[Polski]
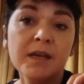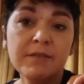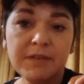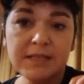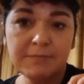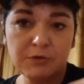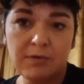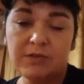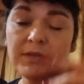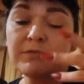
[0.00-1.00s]
Więc na
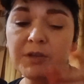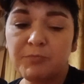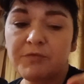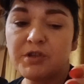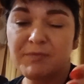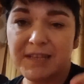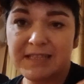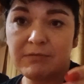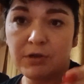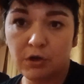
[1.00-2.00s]
przykład ona tutaj mówi, żeby na
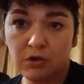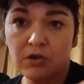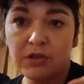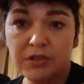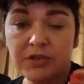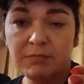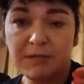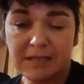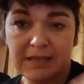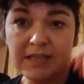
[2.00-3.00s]
cały rok określić sobie
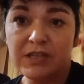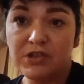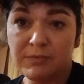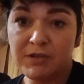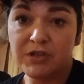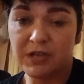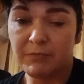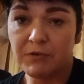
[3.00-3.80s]
cele z trzema rzeczami,